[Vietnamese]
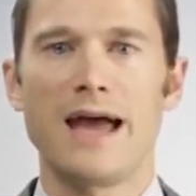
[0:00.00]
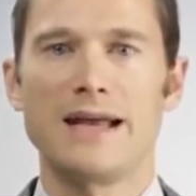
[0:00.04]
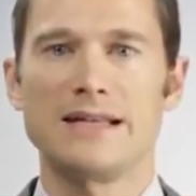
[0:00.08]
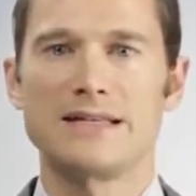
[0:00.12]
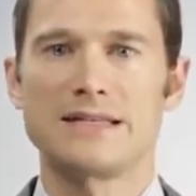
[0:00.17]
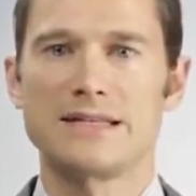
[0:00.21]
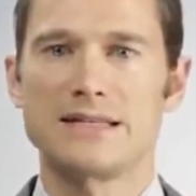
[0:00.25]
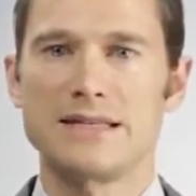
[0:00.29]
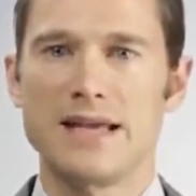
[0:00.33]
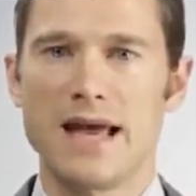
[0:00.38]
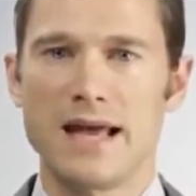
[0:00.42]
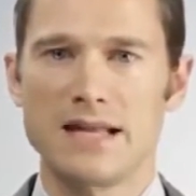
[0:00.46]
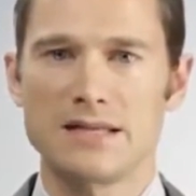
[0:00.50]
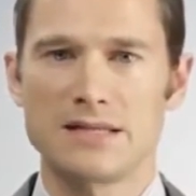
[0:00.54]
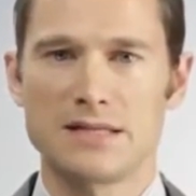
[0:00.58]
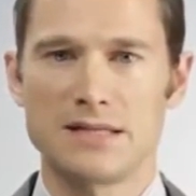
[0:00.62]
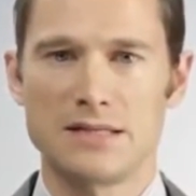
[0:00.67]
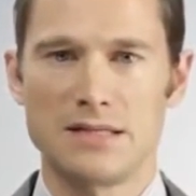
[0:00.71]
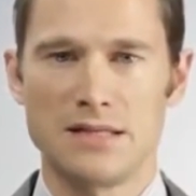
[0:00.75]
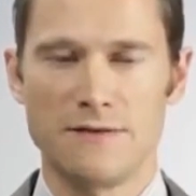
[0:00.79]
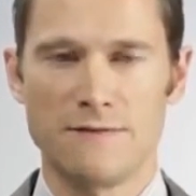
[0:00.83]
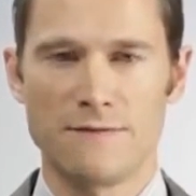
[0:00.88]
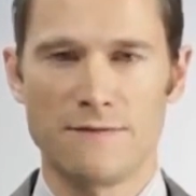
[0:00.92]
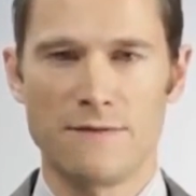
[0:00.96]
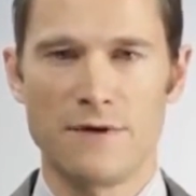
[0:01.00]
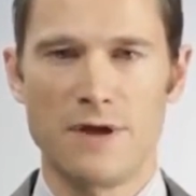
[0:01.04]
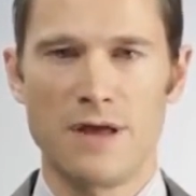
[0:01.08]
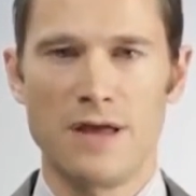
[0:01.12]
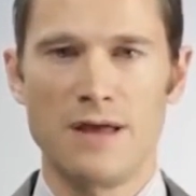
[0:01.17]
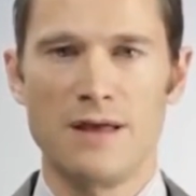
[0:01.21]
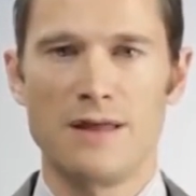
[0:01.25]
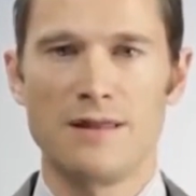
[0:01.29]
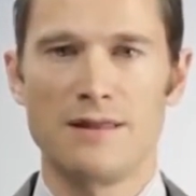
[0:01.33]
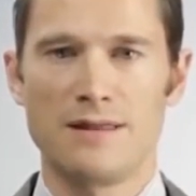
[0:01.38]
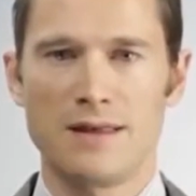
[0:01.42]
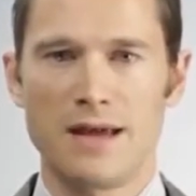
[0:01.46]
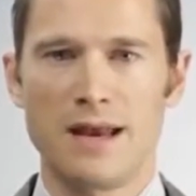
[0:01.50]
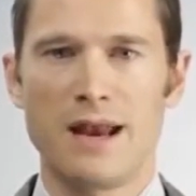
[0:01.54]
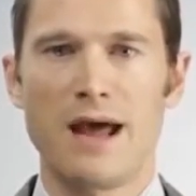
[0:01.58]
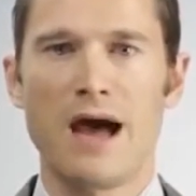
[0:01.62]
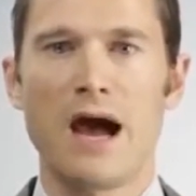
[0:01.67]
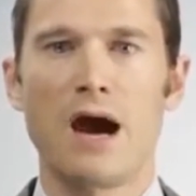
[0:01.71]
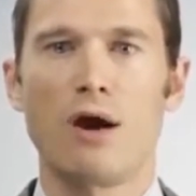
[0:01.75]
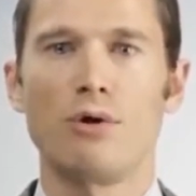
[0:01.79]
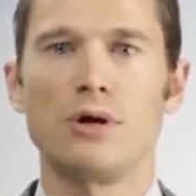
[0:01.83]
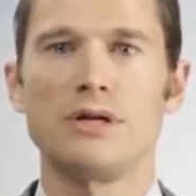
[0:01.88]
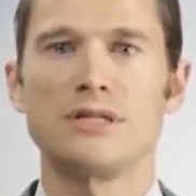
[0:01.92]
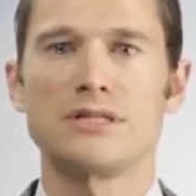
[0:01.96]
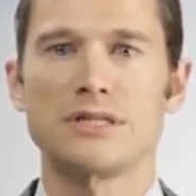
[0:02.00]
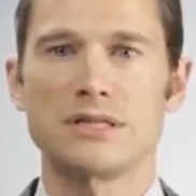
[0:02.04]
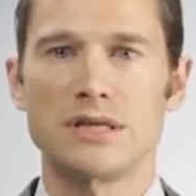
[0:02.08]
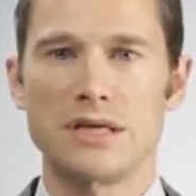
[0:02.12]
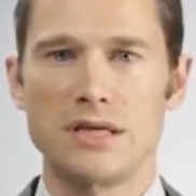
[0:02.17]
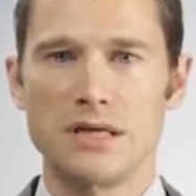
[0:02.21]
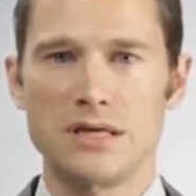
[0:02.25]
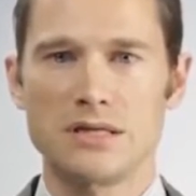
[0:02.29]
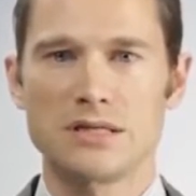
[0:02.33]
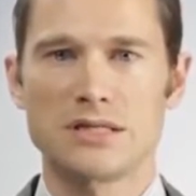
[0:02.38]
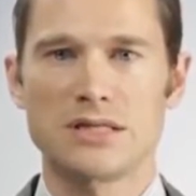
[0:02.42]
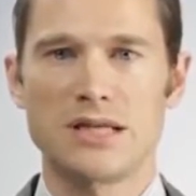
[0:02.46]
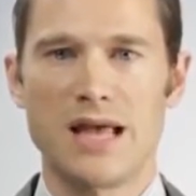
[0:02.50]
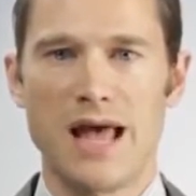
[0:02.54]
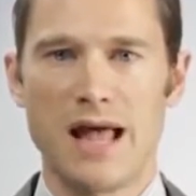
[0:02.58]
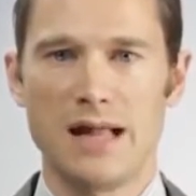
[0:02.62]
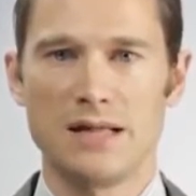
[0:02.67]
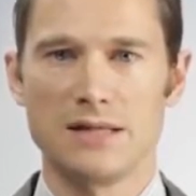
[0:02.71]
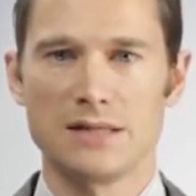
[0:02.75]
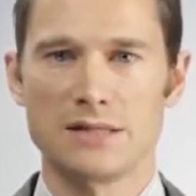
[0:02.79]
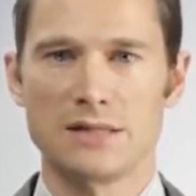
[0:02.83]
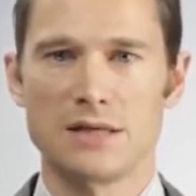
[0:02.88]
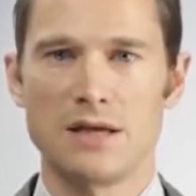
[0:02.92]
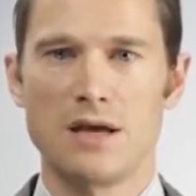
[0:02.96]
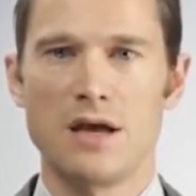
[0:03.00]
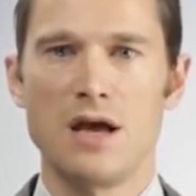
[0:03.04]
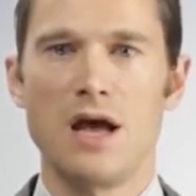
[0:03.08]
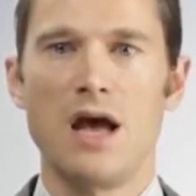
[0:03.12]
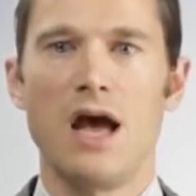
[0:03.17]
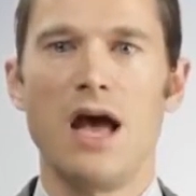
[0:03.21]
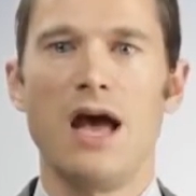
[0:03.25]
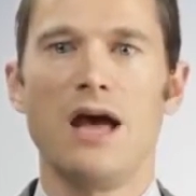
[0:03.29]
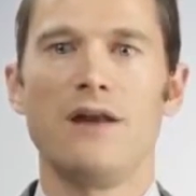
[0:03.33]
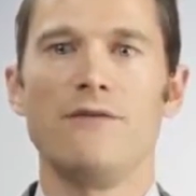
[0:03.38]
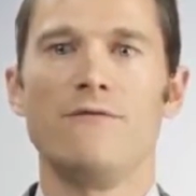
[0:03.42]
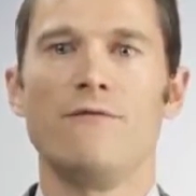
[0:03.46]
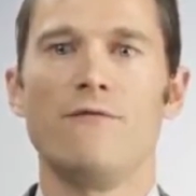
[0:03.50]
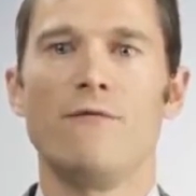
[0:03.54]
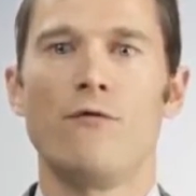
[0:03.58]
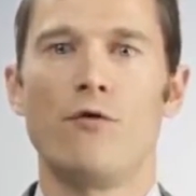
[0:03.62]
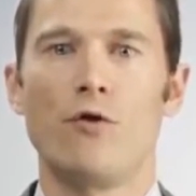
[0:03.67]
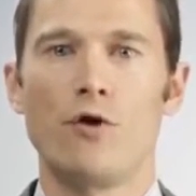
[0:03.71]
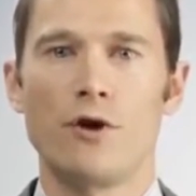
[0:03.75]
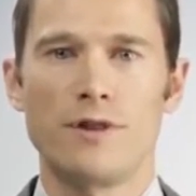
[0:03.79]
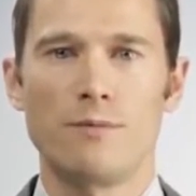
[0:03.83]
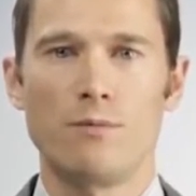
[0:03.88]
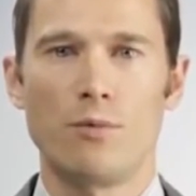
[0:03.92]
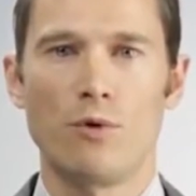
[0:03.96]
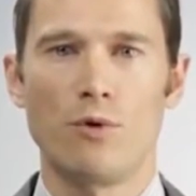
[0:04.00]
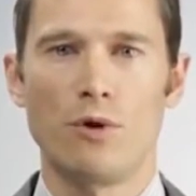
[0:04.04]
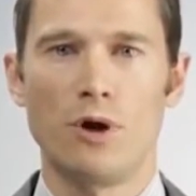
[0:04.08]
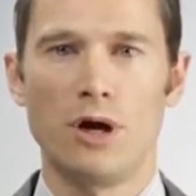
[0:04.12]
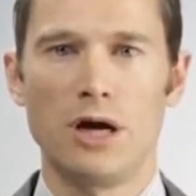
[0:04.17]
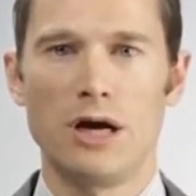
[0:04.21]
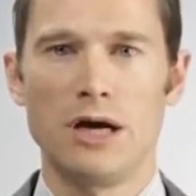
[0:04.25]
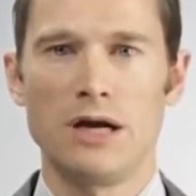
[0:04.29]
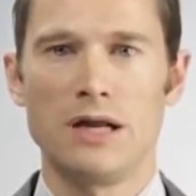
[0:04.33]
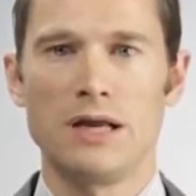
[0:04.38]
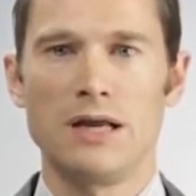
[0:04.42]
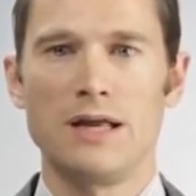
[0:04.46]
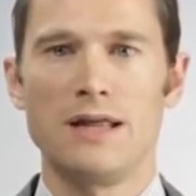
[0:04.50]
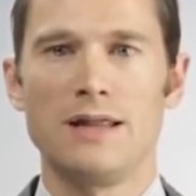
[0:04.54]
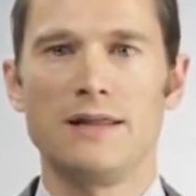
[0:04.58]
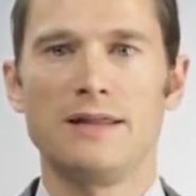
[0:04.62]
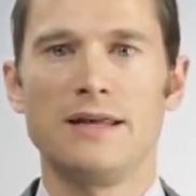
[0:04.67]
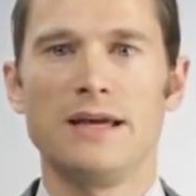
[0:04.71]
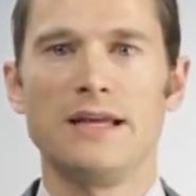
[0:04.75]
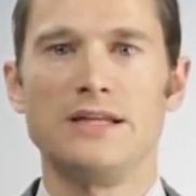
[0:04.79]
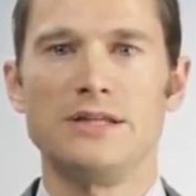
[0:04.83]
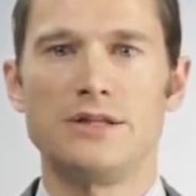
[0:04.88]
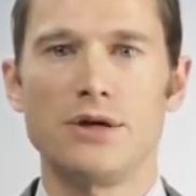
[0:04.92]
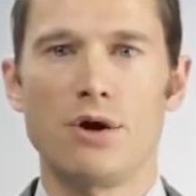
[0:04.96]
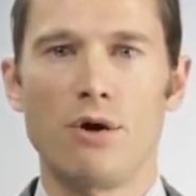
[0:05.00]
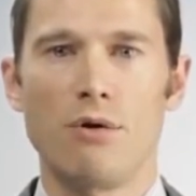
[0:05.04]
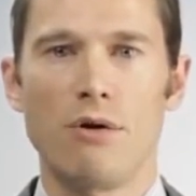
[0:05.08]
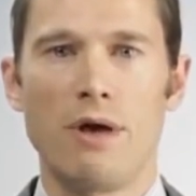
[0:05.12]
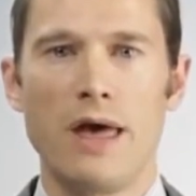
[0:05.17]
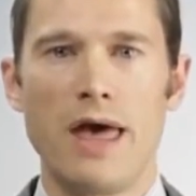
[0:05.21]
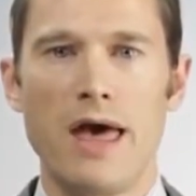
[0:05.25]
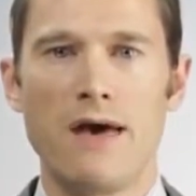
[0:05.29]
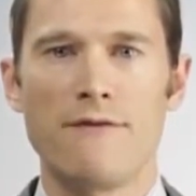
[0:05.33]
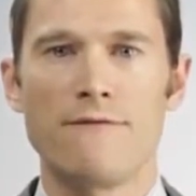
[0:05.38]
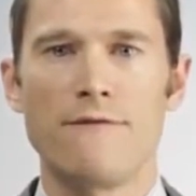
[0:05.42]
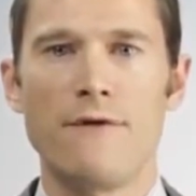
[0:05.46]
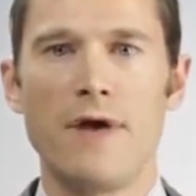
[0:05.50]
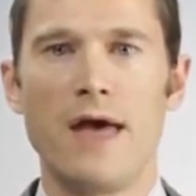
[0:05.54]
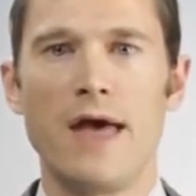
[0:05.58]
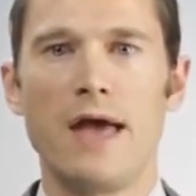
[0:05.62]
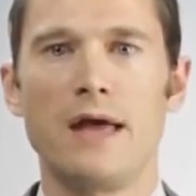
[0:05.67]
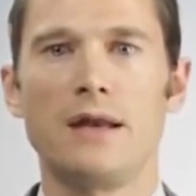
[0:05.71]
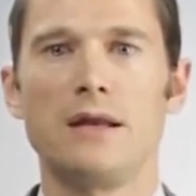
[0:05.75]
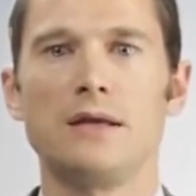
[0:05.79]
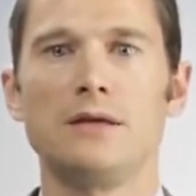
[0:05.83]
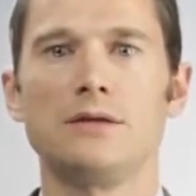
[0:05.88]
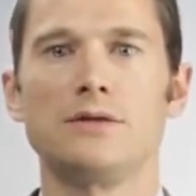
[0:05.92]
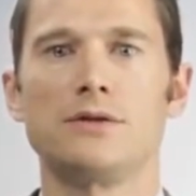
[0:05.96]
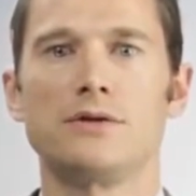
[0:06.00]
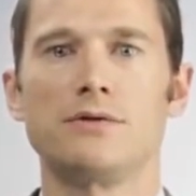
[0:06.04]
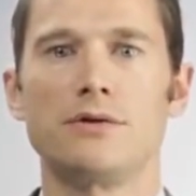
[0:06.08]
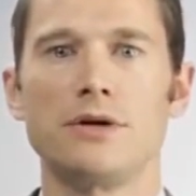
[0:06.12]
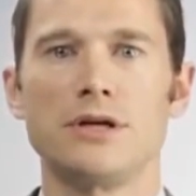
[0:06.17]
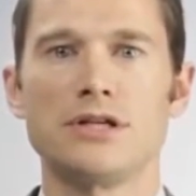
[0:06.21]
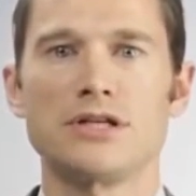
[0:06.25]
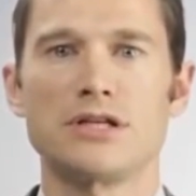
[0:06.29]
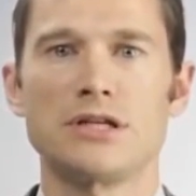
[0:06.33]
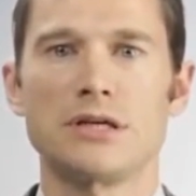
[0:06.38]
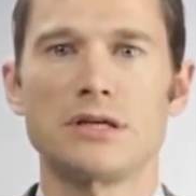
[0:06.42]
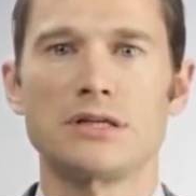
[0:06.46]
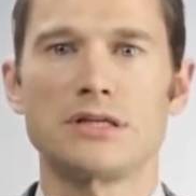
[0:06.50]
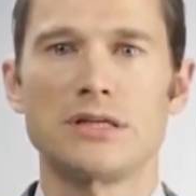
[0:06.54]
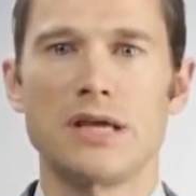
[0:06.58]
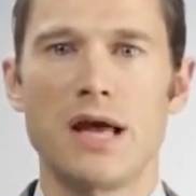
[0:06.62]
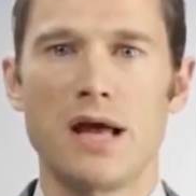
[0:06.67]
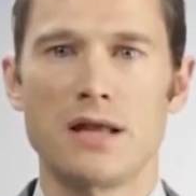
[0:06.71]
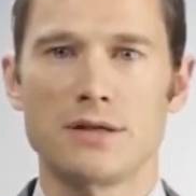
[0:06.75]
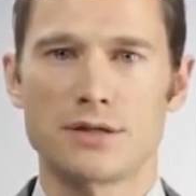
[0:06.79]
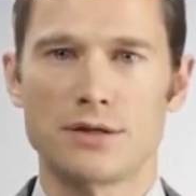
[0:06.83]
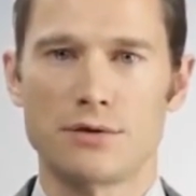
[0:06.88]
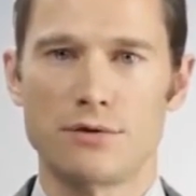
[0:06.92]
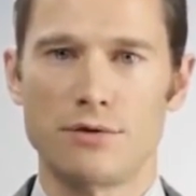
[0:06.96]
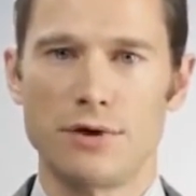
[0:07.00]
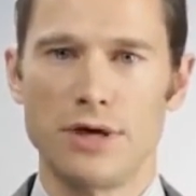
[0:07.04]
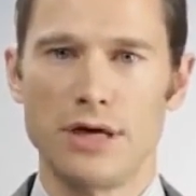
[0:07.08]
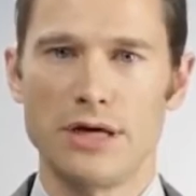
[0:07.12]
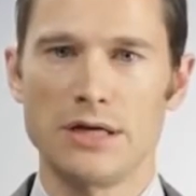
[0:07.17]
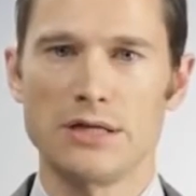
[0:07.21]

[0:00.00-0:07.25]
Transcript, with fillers: so với các tế bào da, chúng không có khả năng tự bảo vệ bằng cách sản sinh ra một chất tương tự như sắc tố melanin.